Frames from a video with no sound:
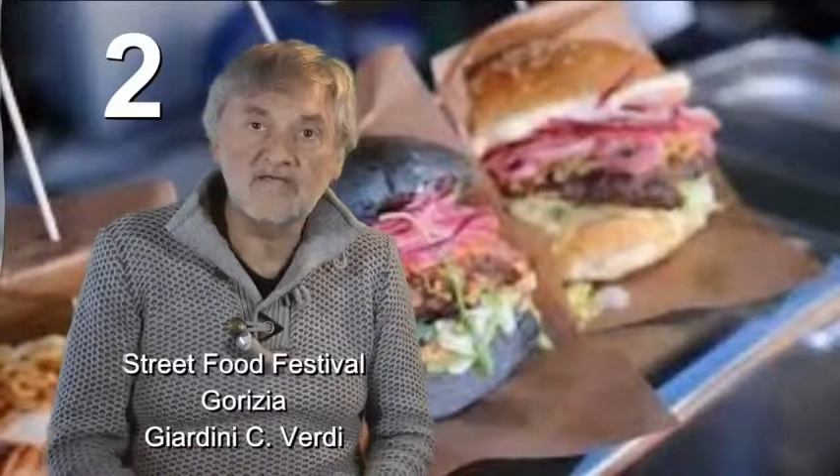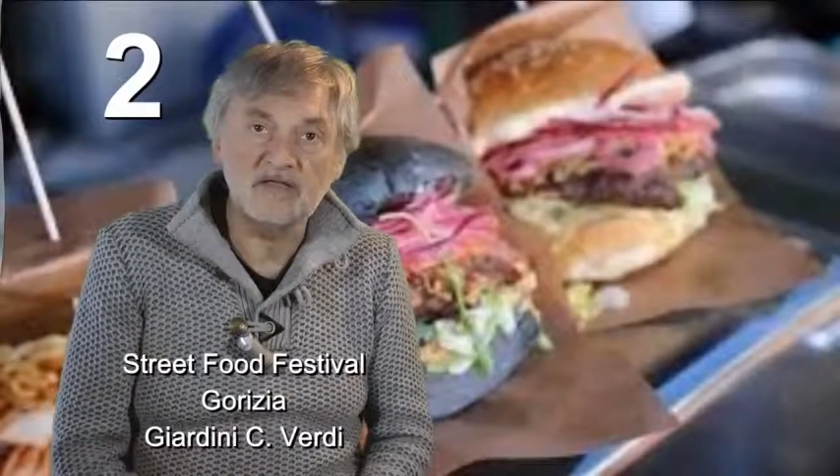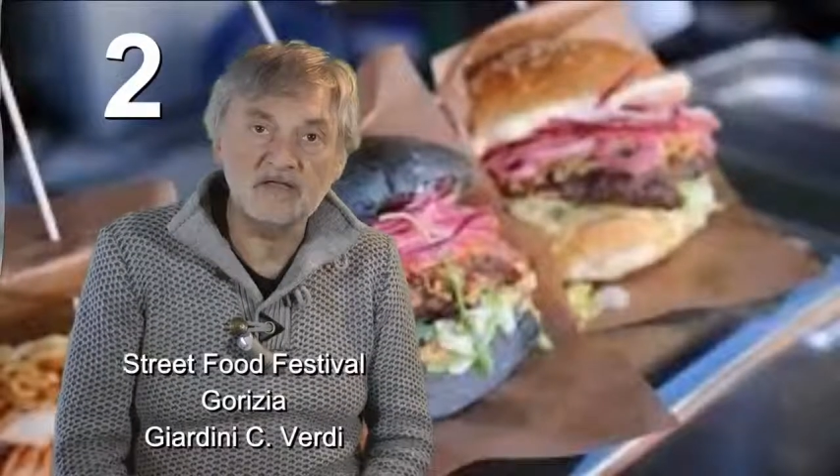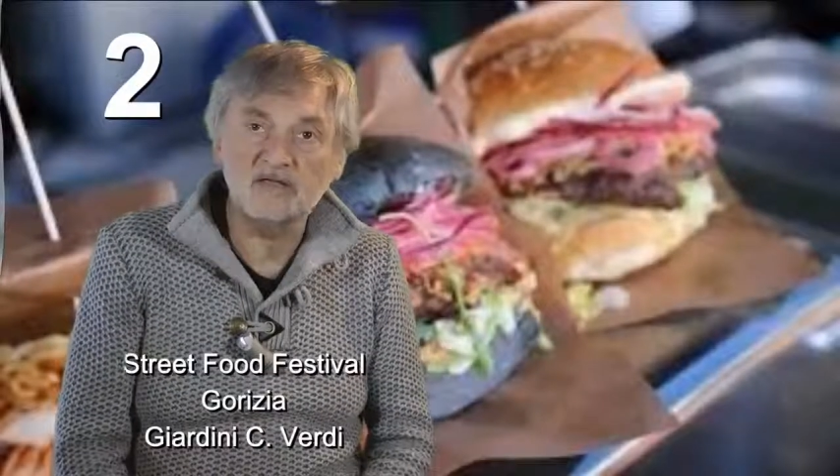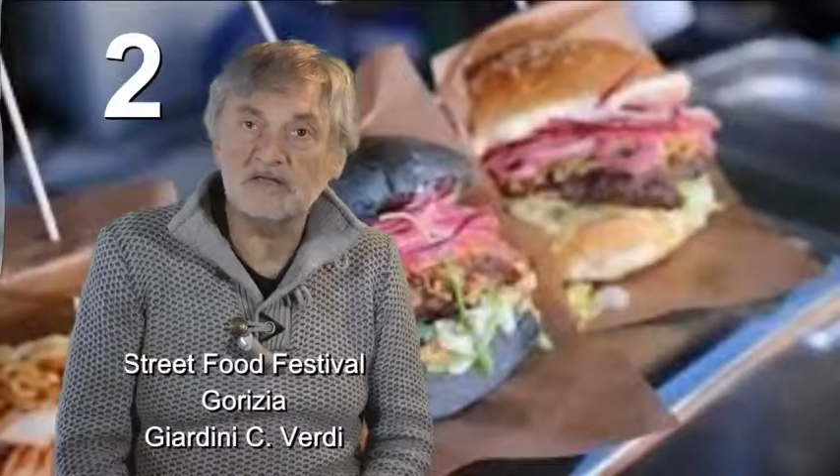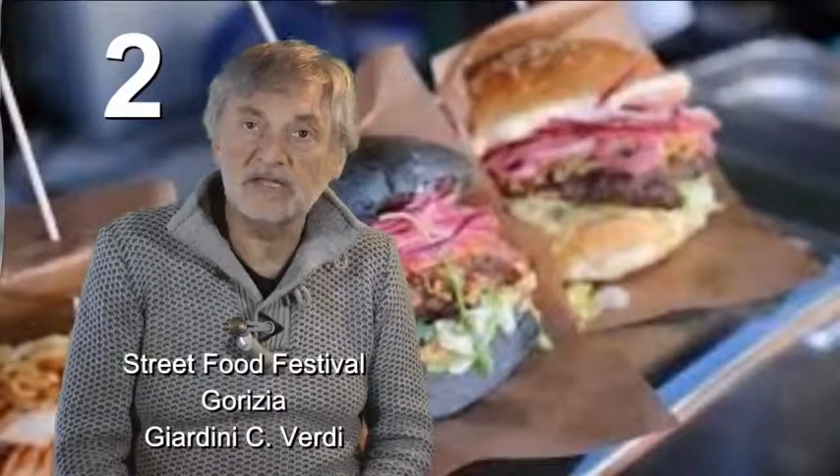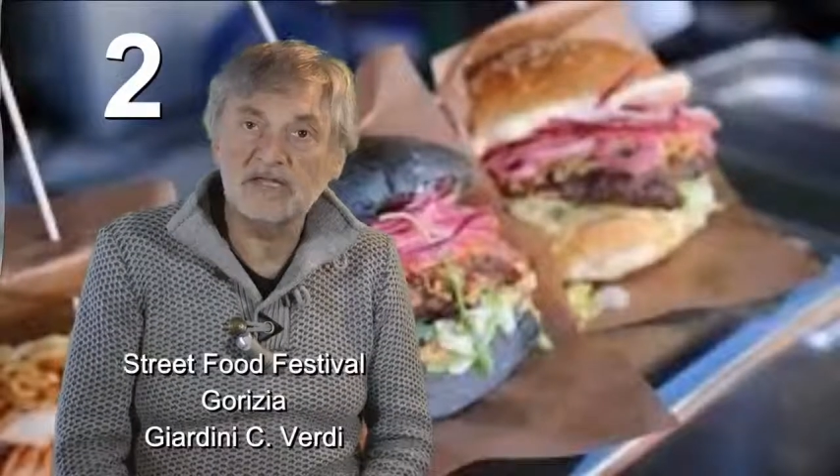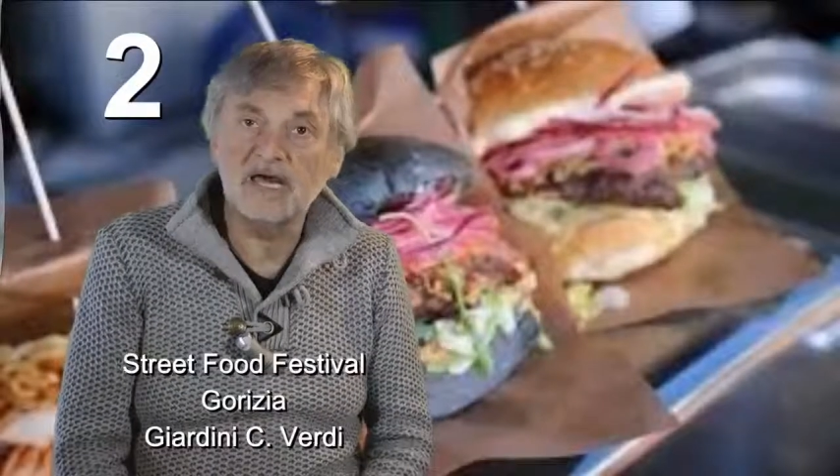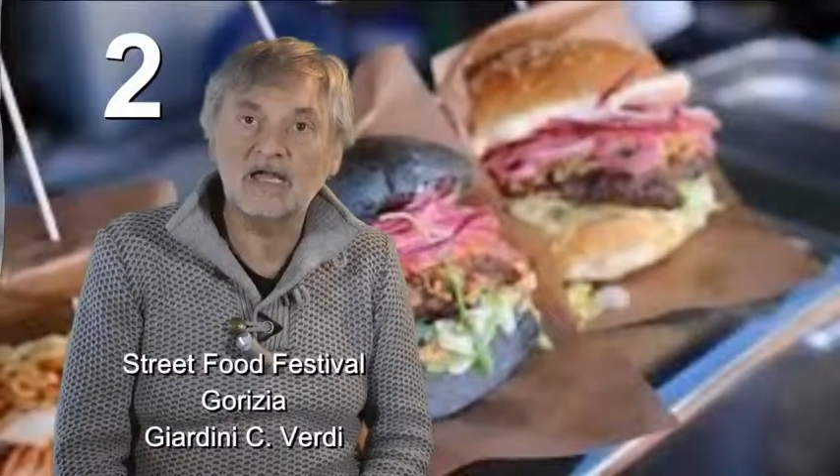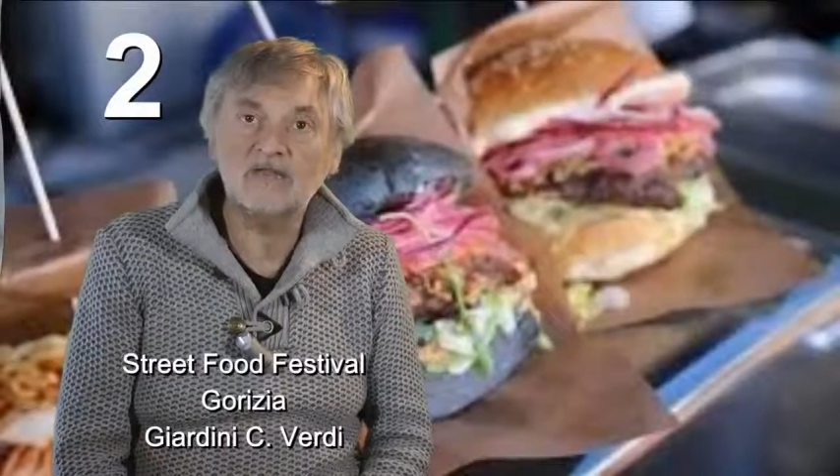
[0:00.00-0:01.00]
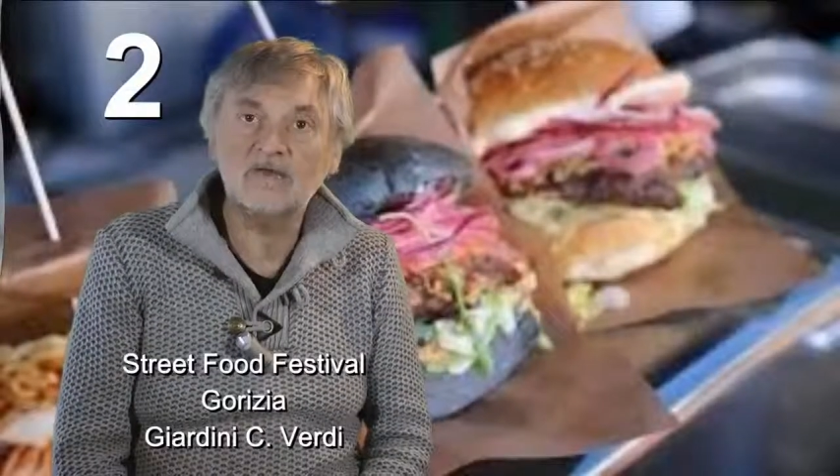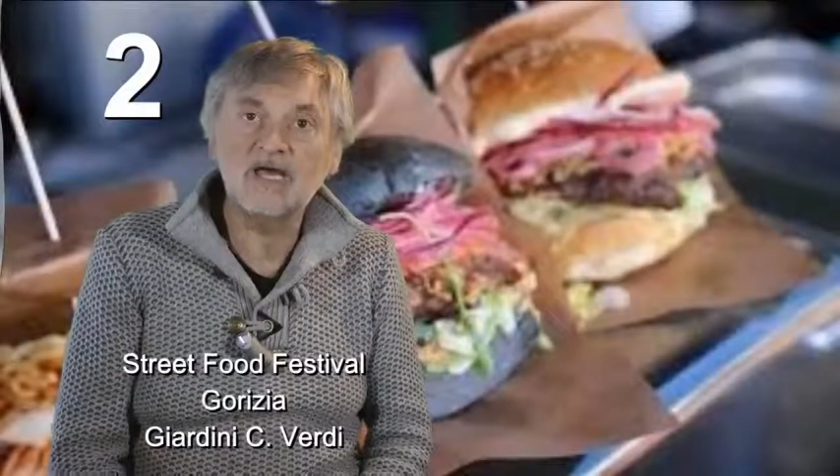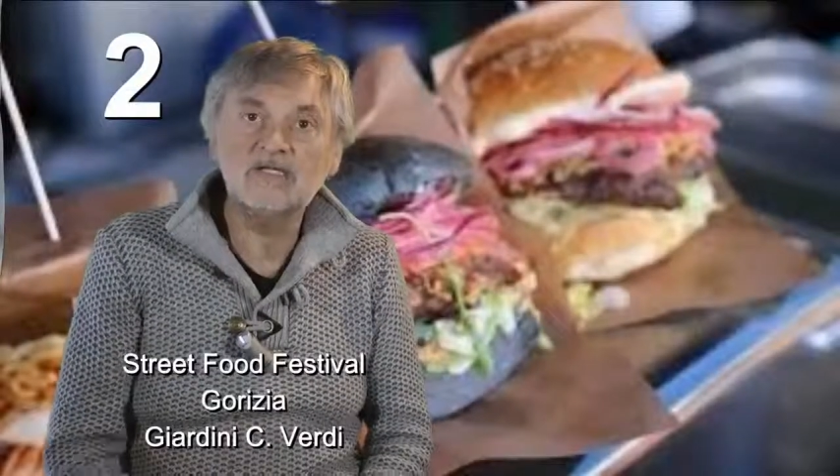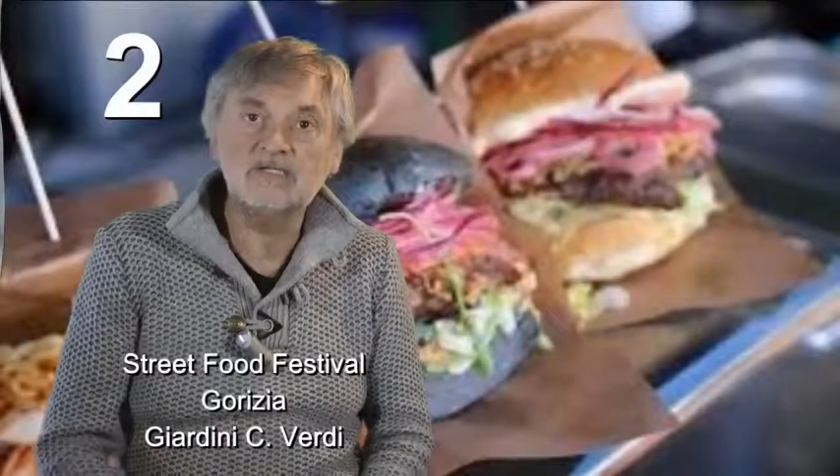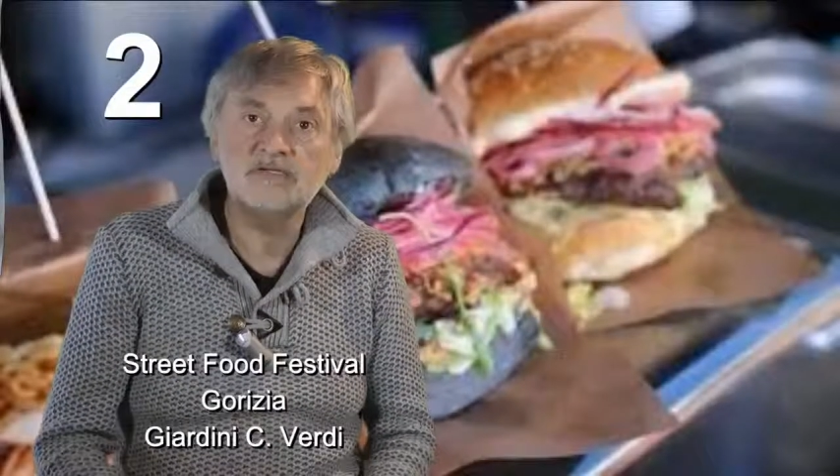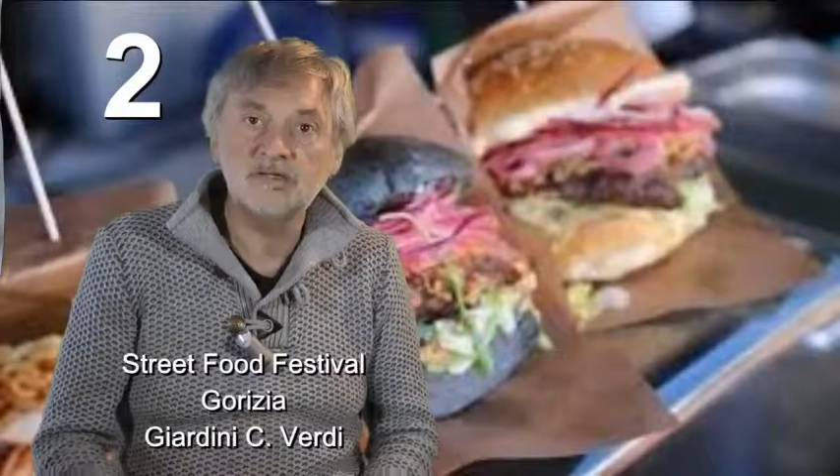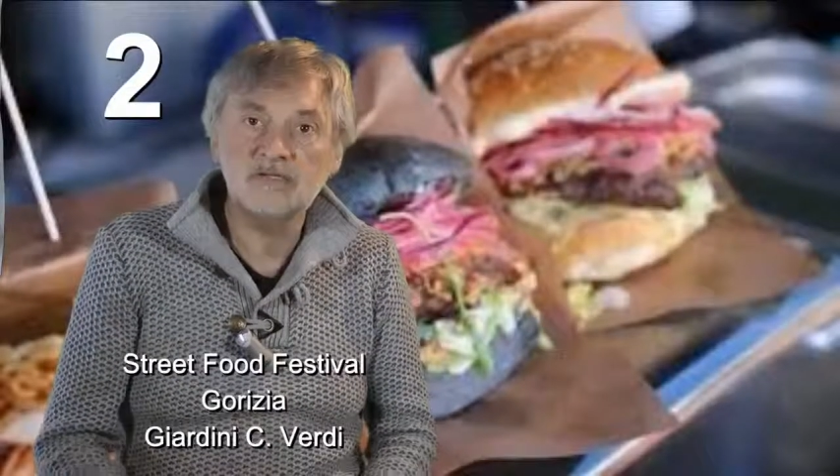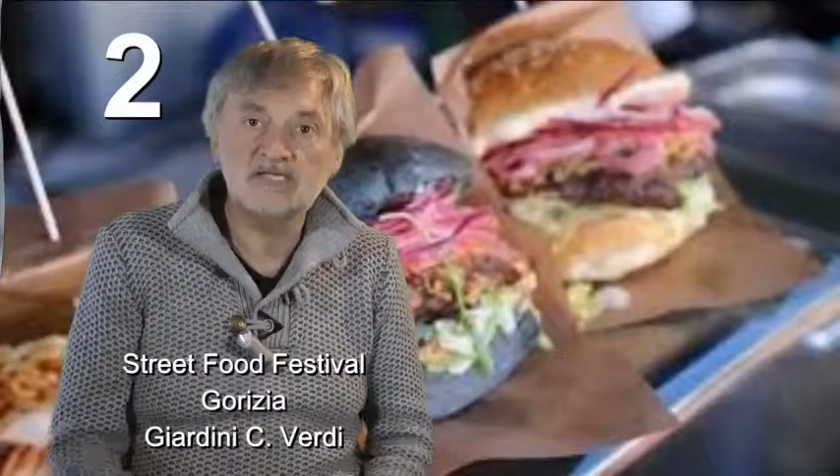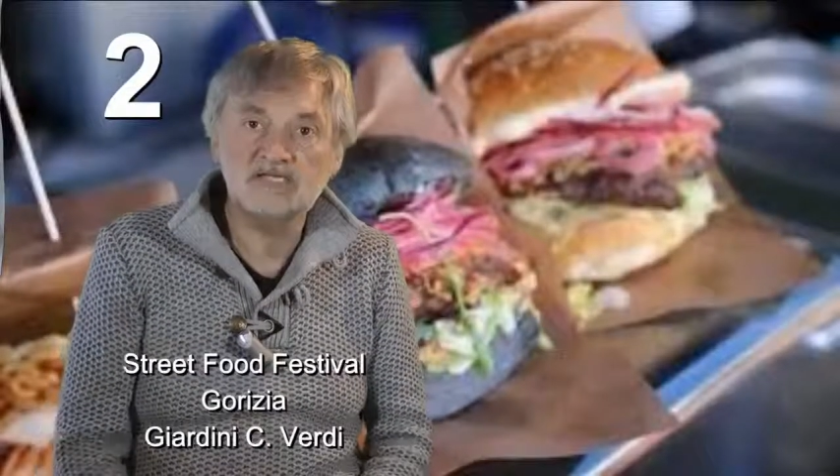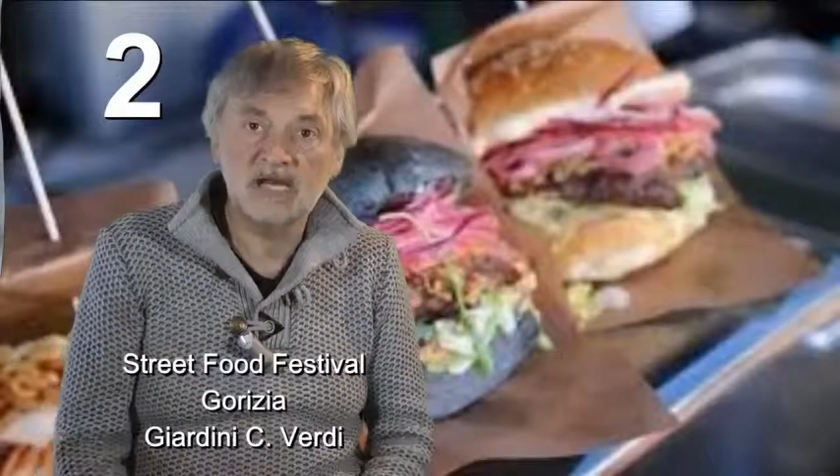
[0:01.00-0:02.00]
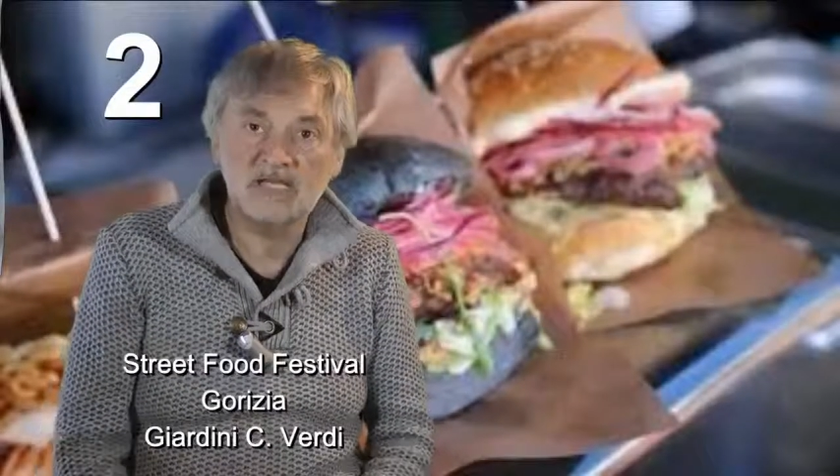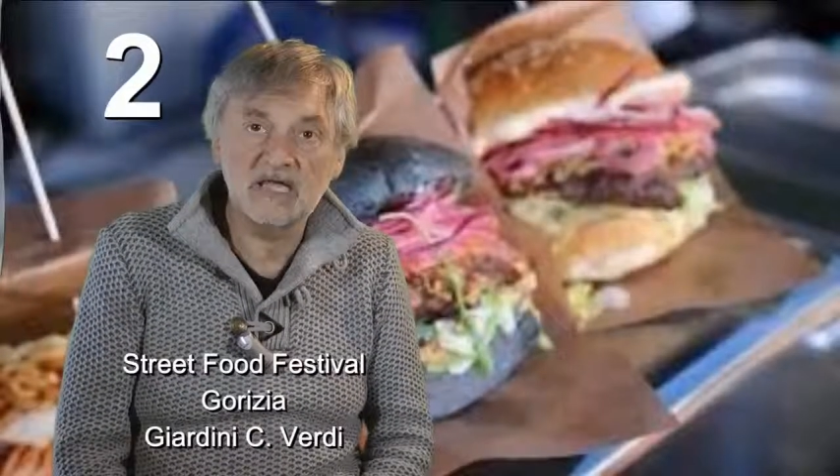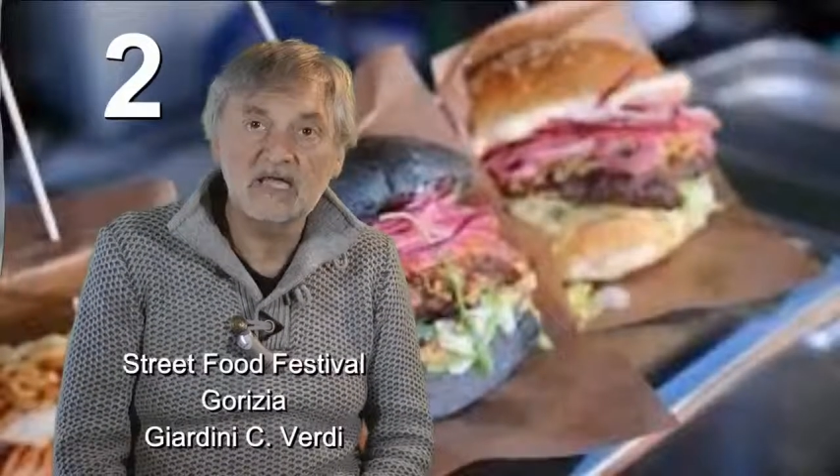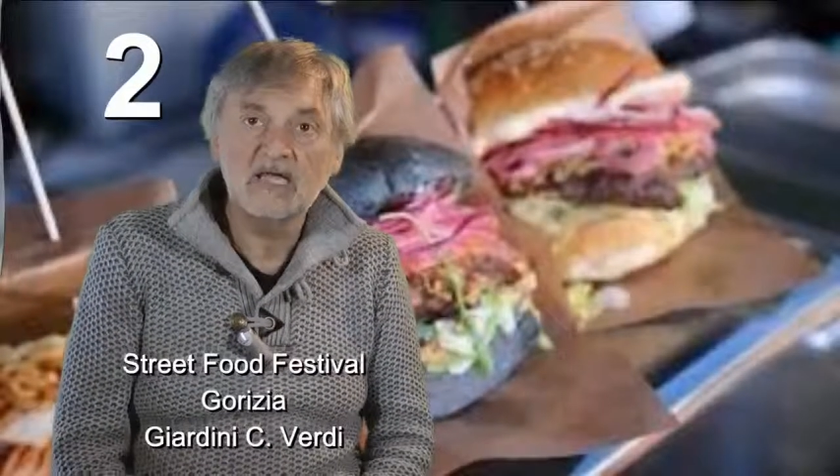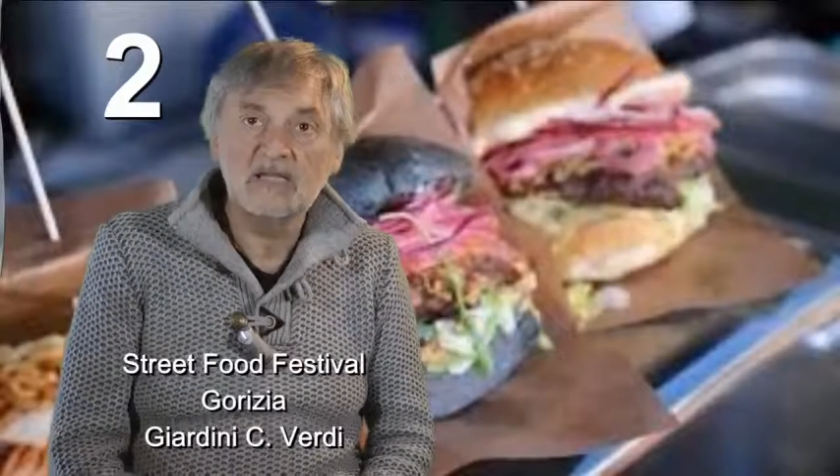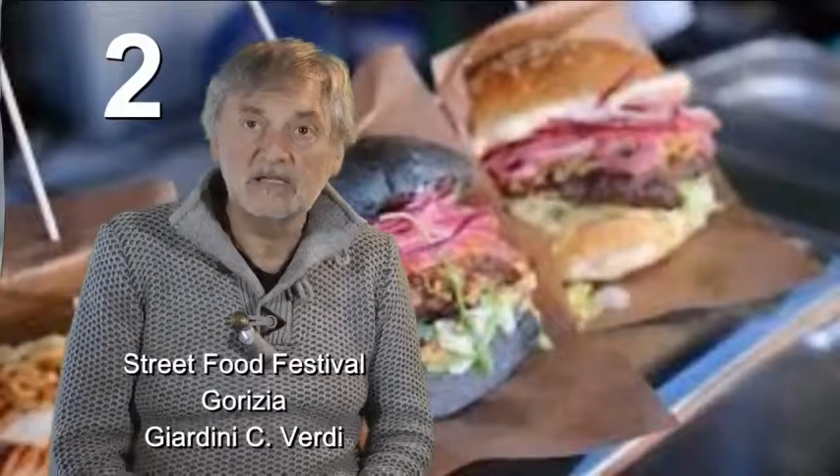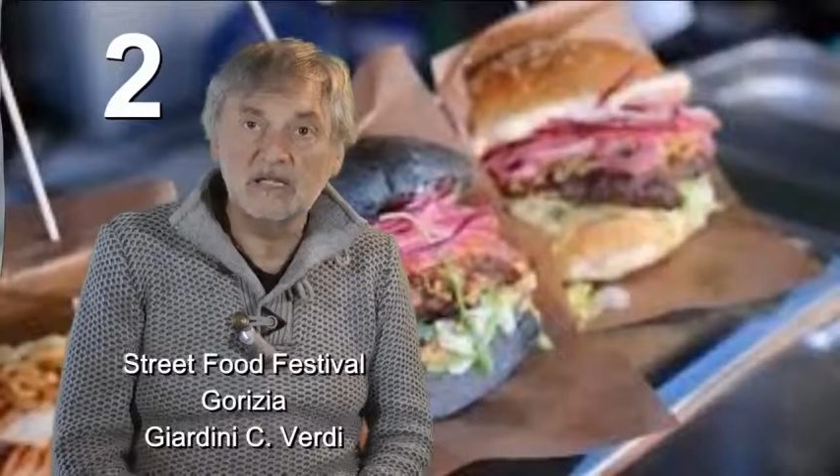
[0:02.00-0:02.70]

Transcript: evento dedicato al cibo da strada.